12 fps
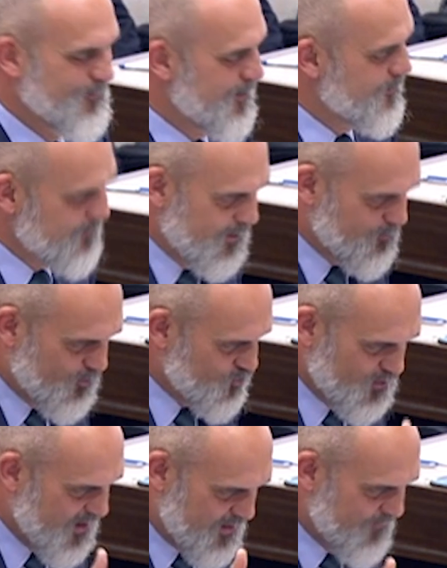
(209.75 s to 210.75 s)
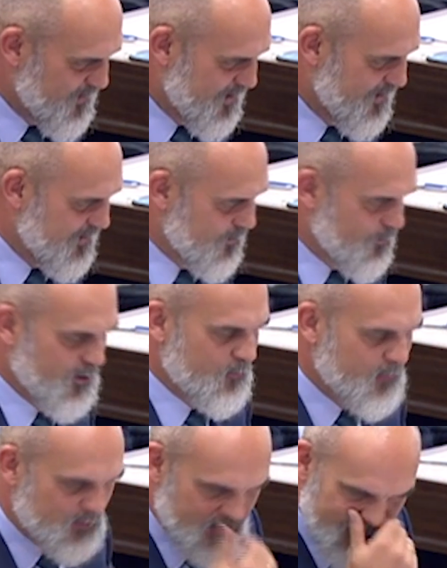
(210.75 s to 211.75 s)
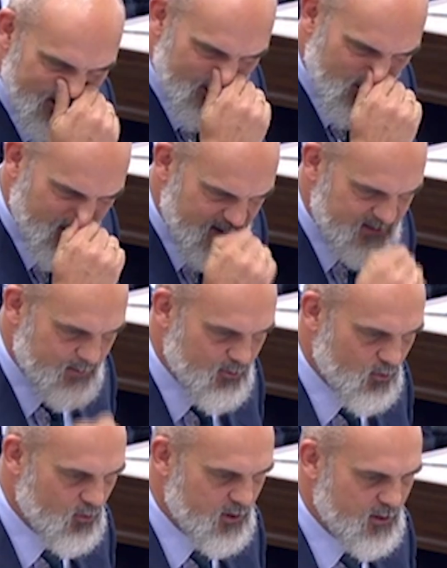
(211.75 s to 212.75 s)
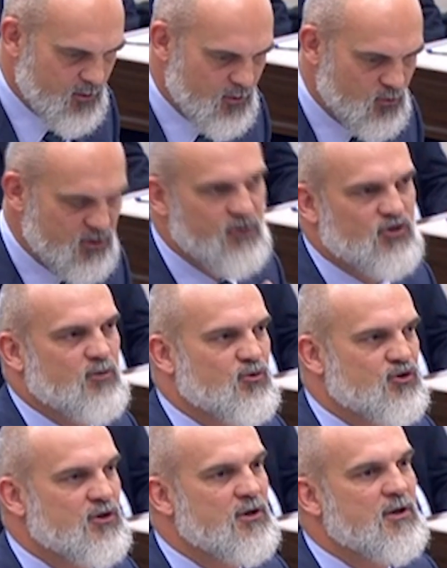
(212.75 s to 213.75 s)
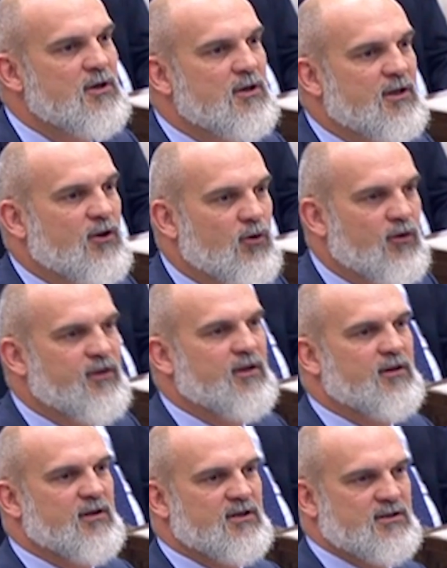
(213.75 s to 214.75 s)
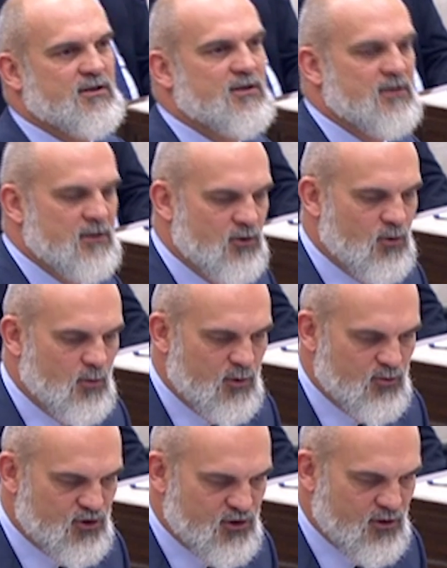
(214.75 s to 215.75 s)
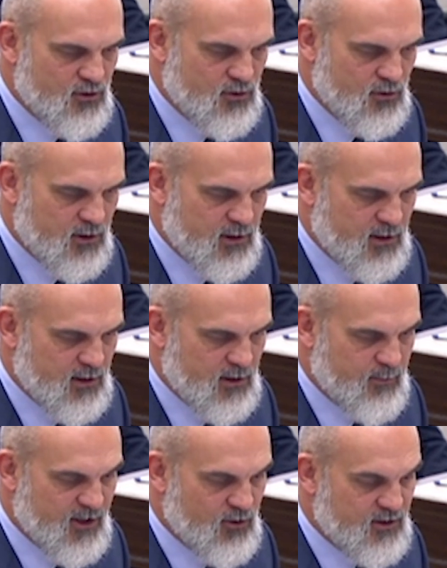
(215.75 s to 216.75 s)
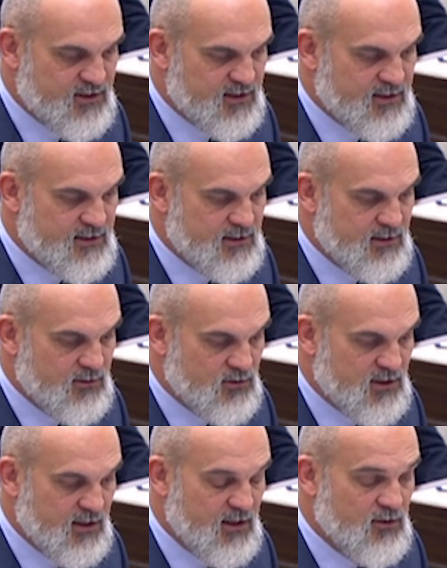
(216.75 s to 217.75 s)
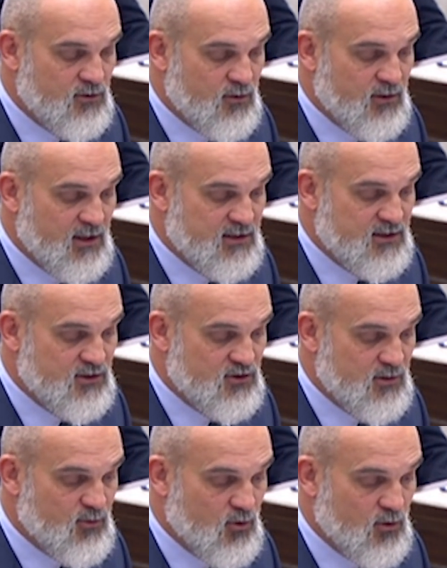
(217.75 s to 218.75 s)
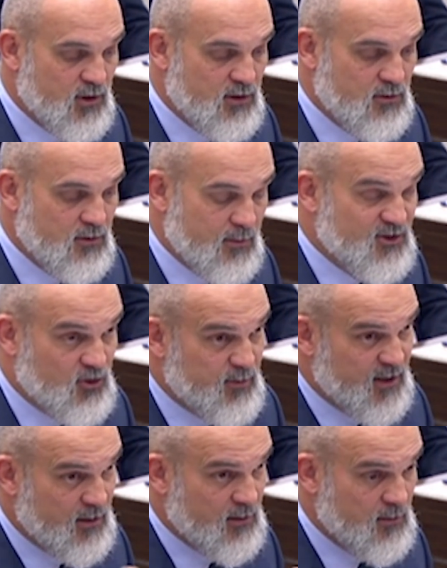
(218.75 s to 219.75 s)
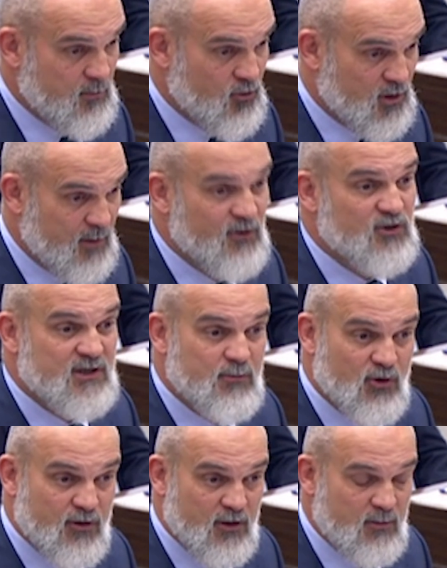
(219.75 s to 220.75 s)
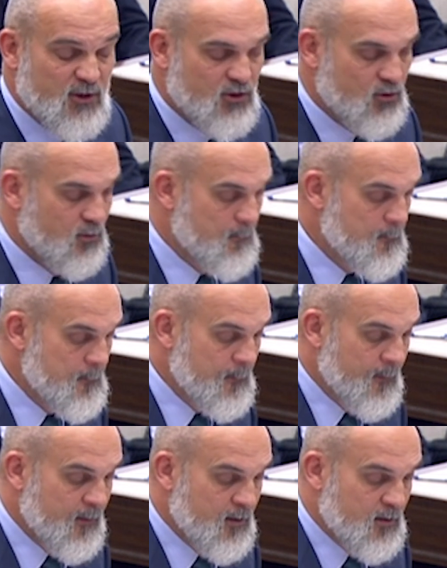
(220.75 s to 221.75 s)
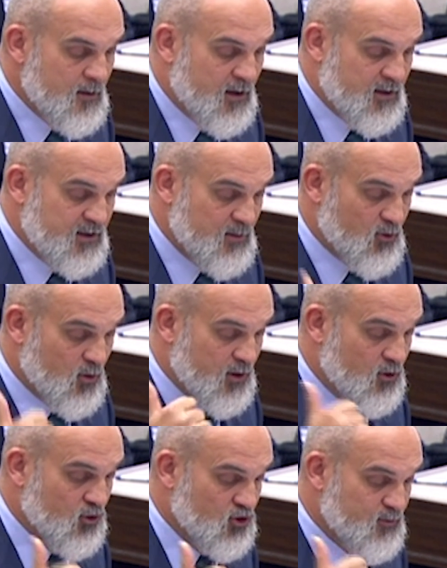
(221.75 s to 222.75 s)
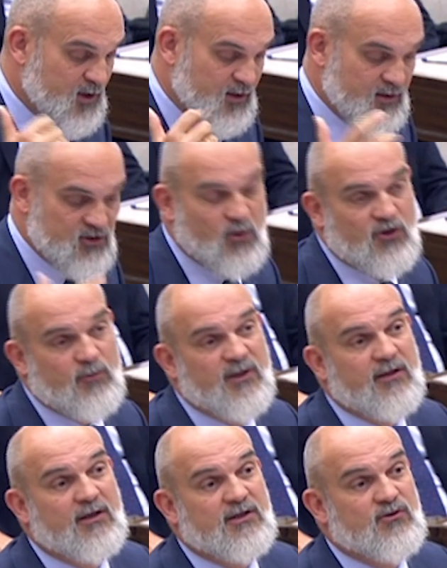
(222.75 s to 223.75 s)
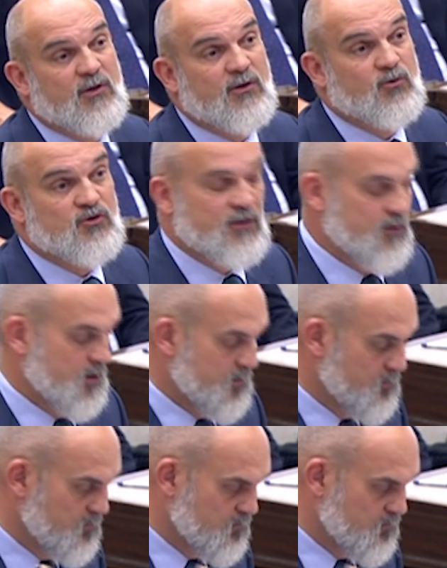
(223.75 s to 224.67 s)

bueno, por la cifra que ha dado. Bueno, vamos a ver, el otro día que se produjeron, usted y yo somos tanto docentes como hemos sido eh, periodistas. Pues aquí el otro día en la sesión se produjeron, y me sorprende, porque habiendo ese procedimiento, aquí se produjeron dos verdades, cuatro mentiras y una injusticia